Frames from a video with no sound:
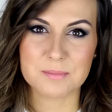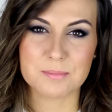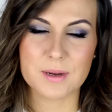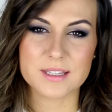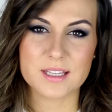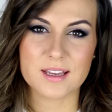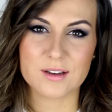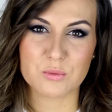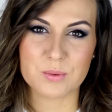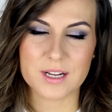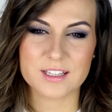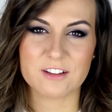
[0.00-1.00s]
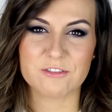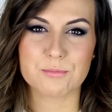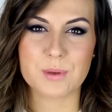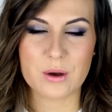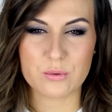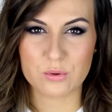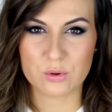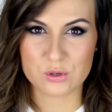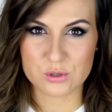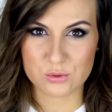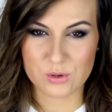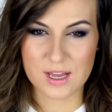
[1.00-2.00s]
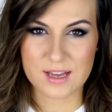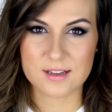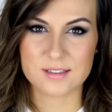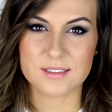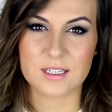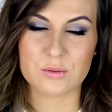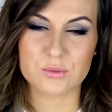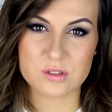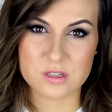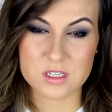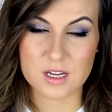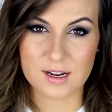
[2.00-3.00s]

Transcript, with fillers: Będę ubrana w białą koszulę, taką dosyć